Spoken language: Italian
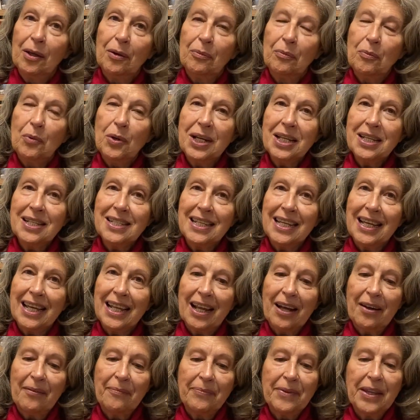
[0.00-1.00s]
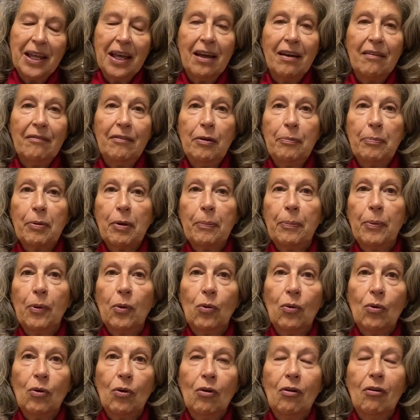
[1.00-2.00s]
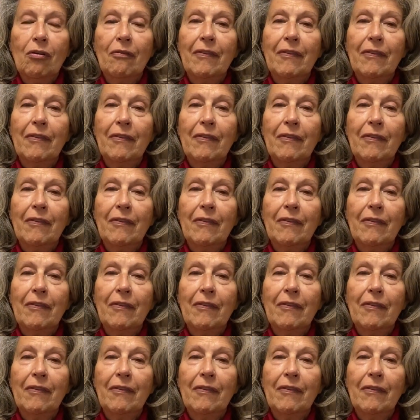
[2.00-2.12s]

Buonasera, vi propongo